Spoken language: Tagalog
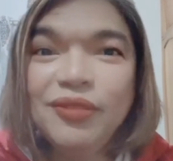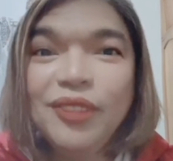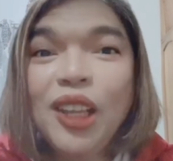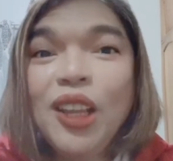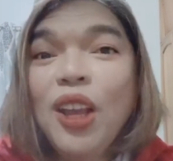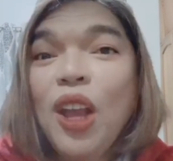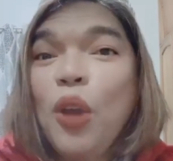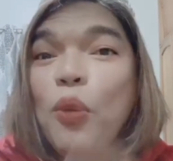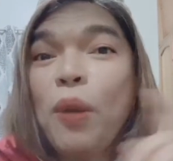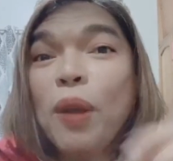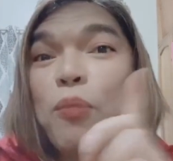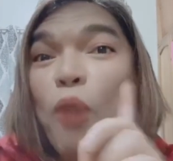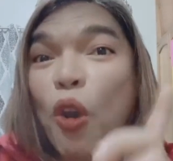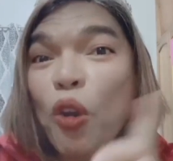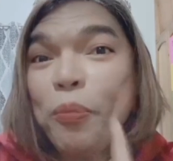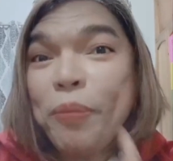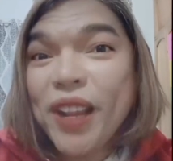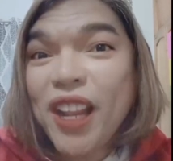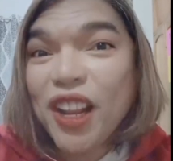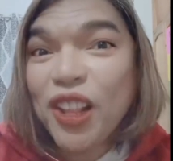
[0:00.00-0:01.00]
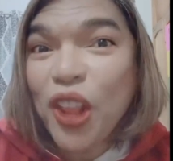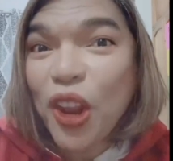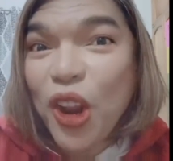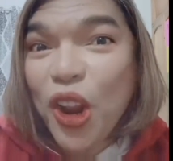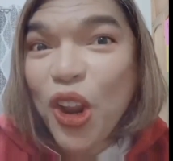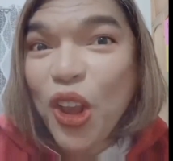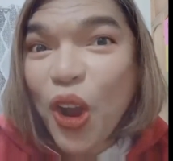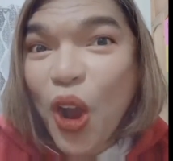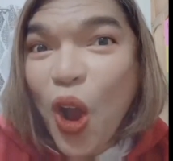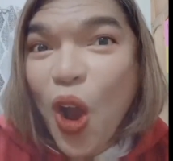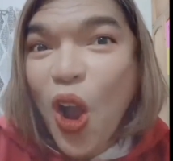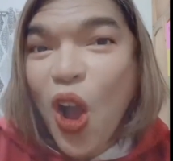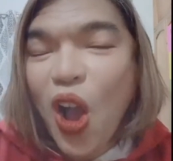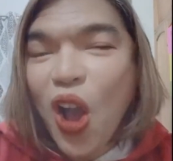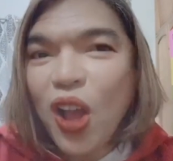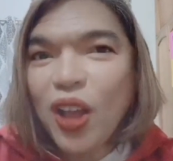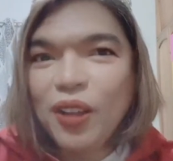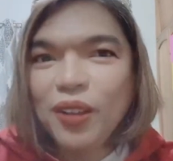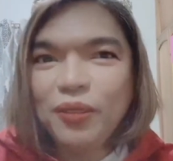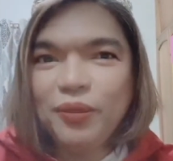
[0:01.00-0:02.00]
Huwag mo ako ko. Sandali.
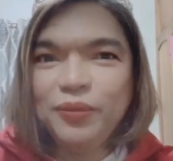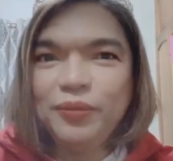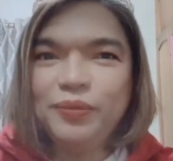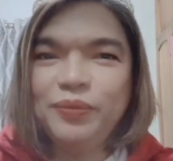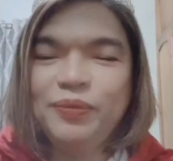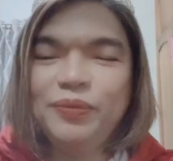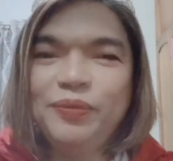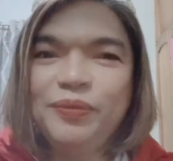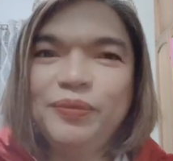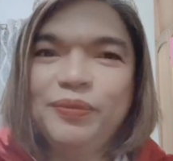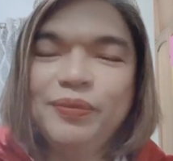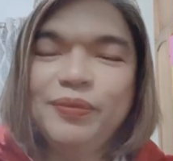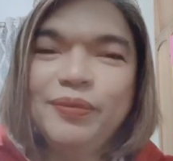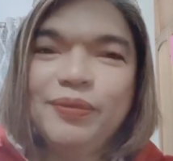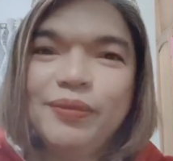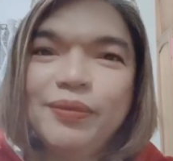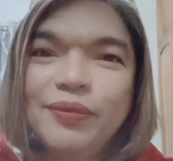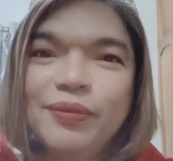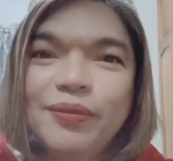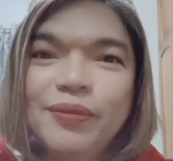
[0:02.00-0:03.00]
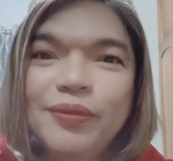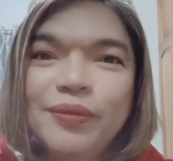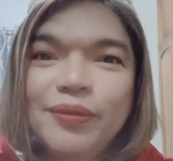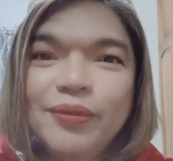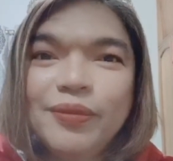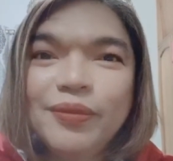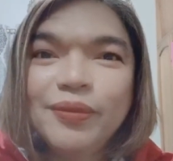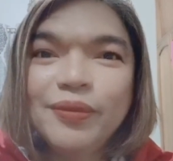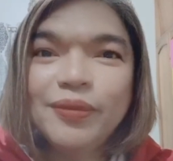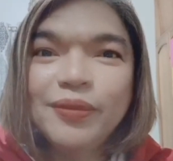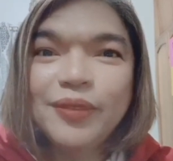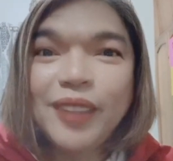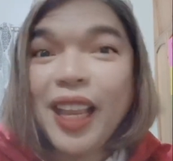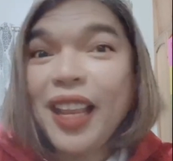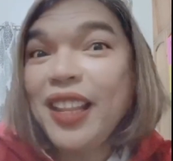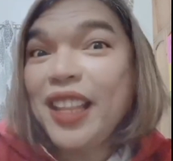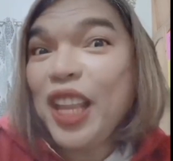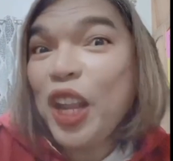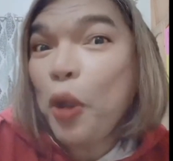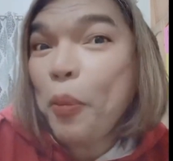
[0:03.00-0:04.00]
May mga branches yan.
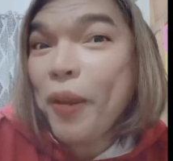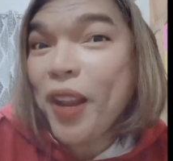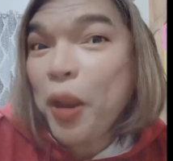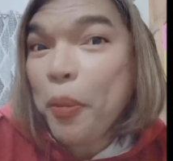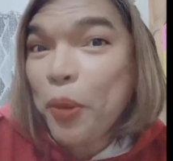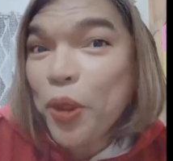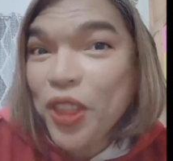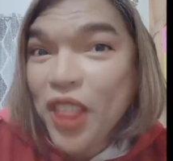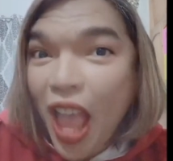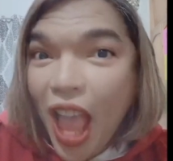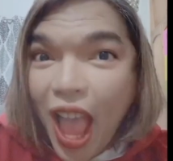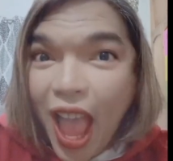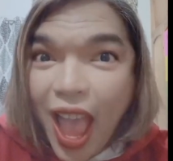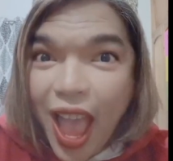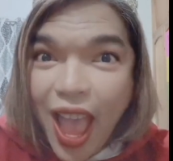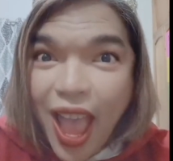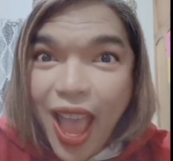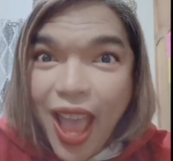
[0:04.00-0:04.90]
Hindi ko pa napuntahan.